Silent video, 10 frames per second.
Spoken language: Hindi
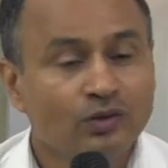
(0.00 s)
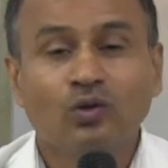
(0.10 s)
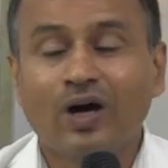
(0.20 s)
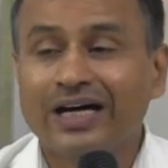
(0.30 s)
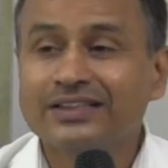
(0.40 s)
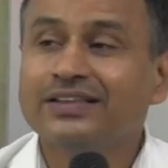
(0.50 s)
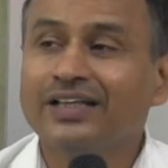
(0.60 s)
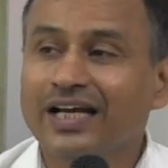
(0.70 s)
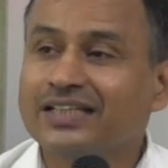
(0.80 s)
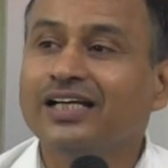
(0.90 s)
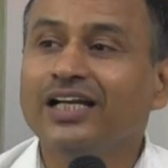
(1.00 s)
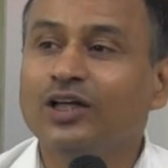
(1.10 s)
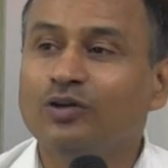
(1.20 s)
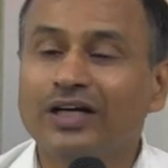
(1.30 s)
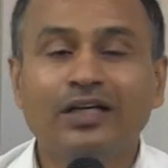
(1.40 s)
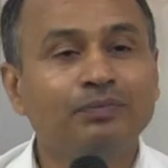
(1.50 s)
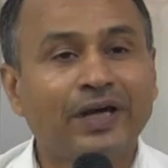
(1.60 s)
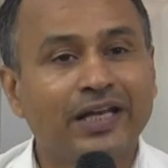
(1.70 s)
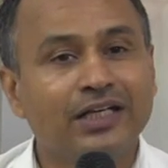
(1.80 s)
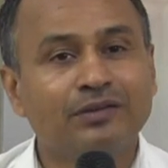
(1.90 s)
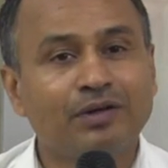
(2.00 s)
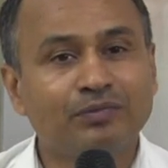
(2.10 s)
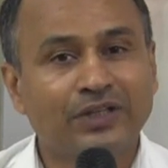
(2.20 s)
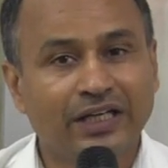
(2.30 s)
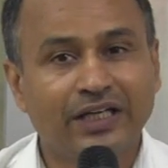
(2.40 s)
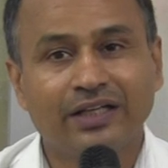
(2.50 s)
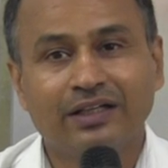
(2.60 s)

तो आज तक ऐसा नहीं हुआ कि पहले जब हम थे